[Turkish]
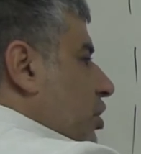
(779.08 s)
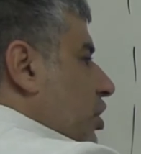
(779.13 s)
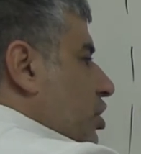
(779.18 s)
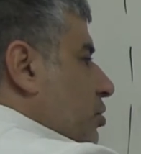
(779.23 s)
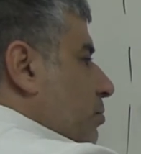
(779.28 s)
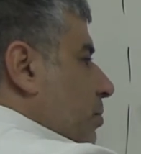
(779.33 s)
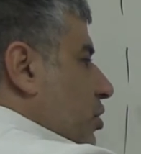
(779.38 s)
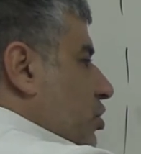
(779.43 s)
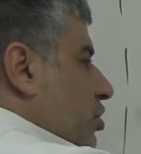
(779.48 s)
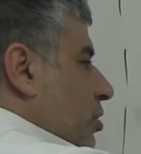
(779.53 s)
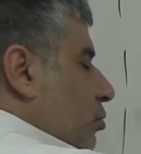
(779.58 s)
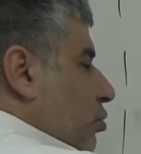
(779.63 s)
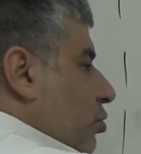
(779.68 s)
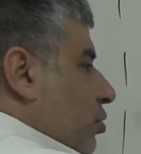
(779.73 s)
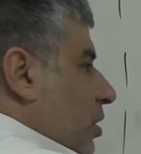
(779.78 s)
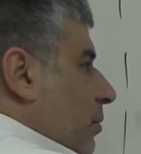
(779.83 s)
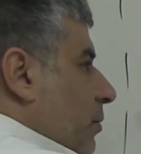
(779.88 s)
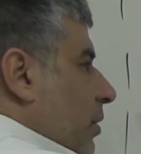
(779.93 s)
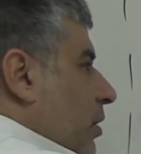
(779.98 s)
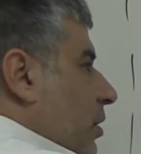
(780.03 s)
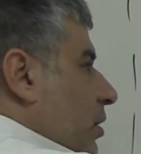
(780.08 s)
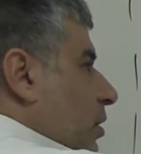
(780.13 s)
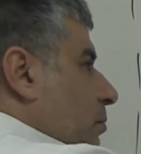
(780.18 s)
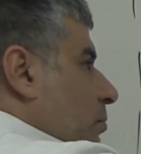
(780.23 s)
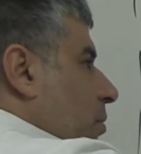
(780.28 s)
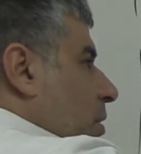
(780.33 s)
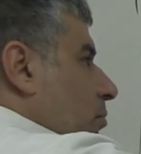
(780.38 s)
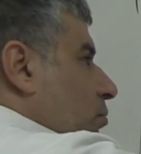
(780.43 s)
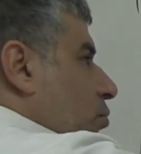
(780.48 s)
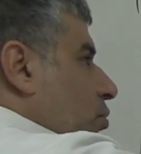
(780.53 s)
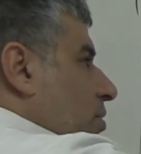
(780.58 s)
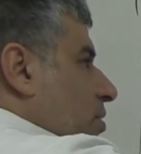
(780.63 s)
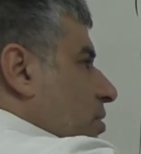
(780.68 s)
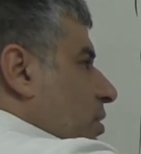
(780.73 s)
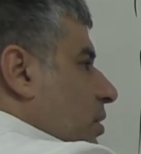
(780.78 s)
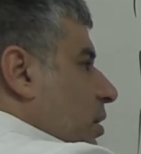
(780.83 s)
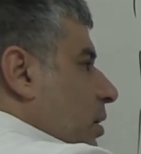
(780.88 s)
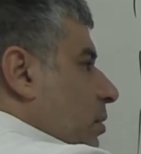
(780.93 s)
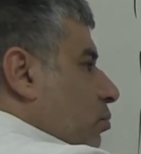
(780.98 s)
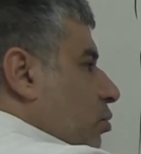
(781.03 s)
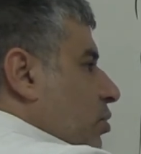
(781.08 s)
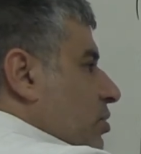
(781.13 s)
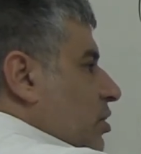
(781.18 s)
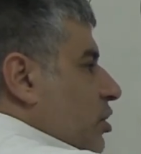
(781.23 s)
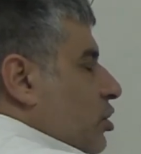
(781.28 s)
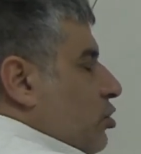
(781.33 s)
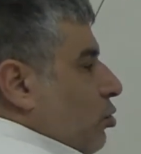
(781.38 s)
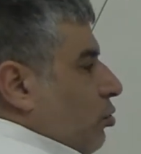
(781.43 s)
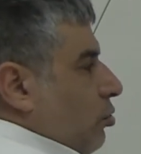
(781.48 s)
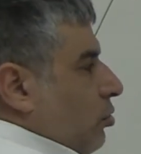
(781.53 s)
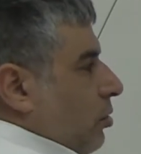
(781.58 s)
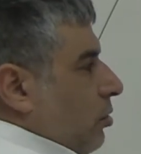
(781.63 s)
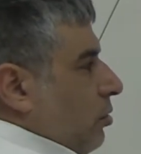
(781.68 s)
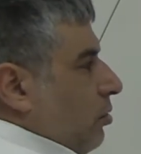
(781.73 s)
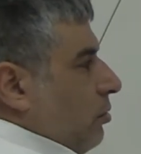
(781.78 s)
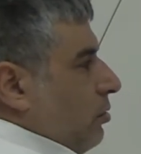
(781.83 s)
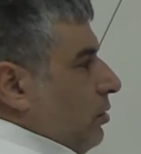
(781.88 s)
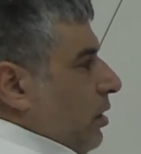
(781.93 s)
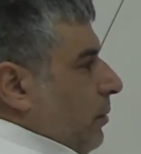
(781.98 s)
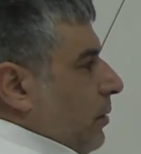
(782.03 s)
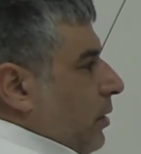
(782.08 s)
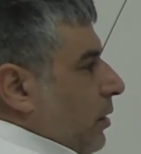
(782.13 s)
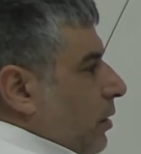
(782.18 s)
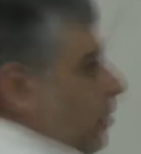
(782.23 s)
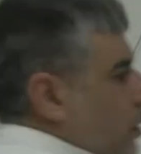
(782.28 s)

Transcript: iki eş parça bölüyor değil mi? Bak burasıyla burası eşit oldu. Değil mi?